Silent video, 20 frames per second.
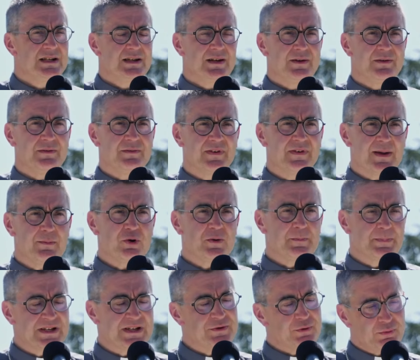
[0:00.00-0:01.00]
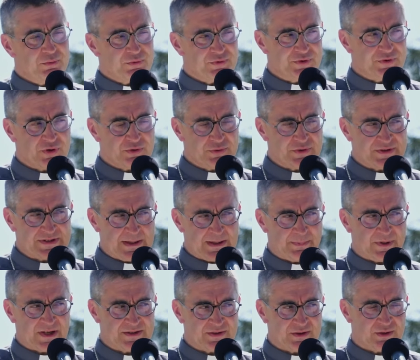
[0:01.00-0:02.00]
une, vraiment une prise de conscience de sa
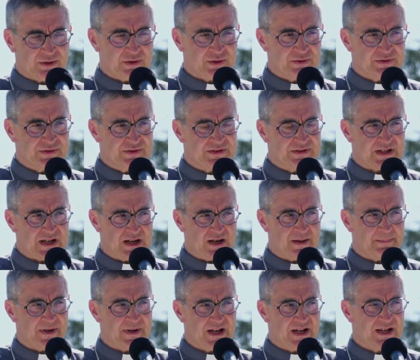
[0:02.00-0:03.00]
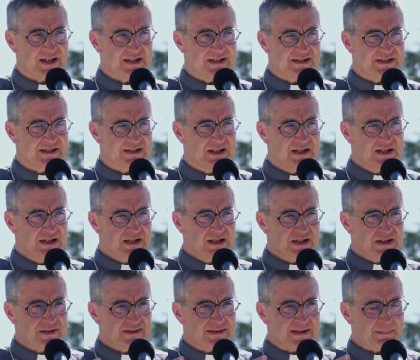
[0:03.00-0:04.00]
présence à la messe
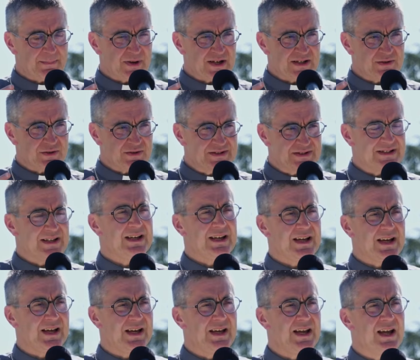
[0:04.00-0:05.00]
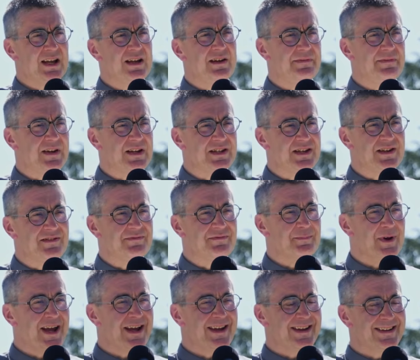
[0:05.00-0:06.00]
sa présence réelle, effective,
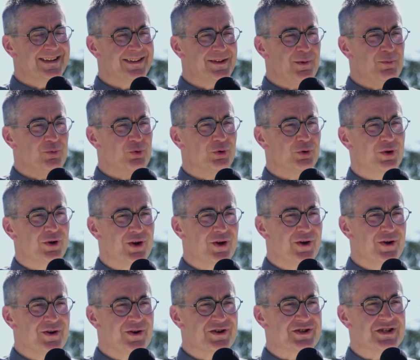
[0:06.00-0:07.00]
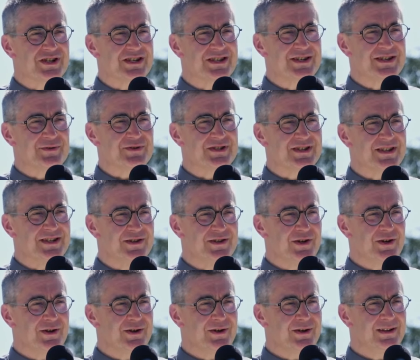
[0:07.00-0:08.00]
mais dans mon cœur, j'ai dit au
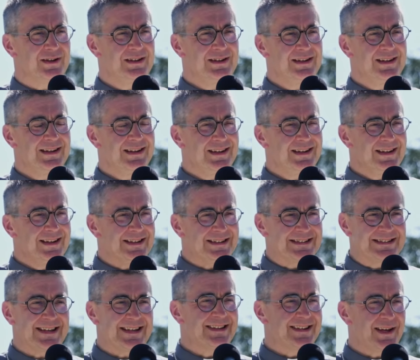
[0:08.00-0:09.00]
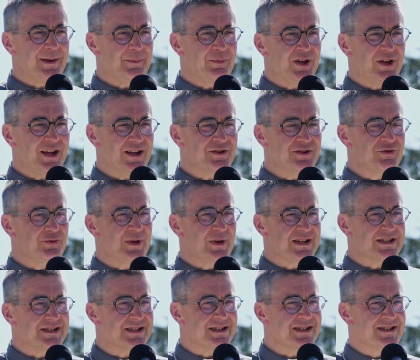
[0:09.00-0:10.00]
Seigneur, c'est très bien, tu
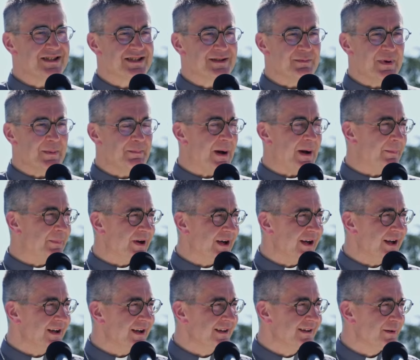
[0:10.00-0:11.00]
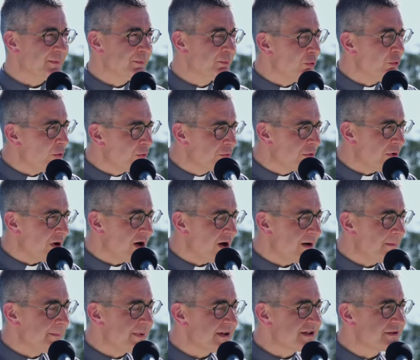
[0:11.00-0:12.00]
existes, mais pas prêtre.
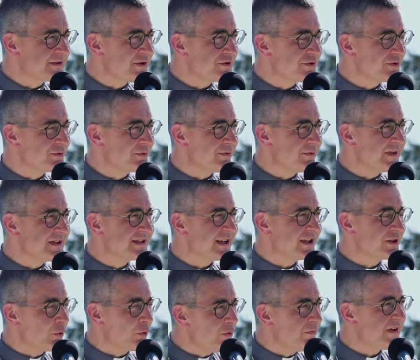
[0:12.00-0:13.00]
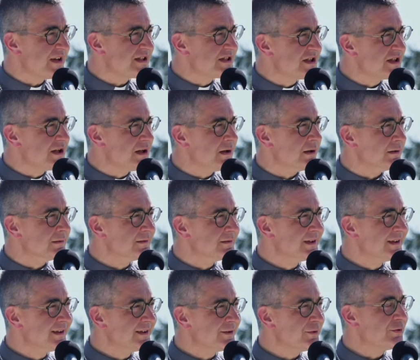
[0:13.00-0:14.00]
Pourquoi Parce que je trouvais ça trop facile
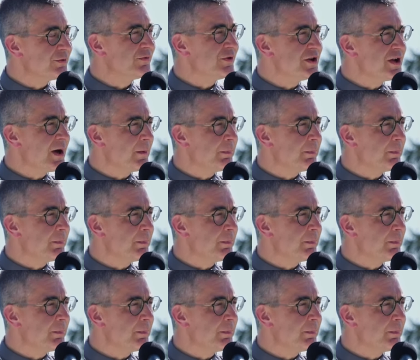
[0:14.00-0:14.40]
de devenir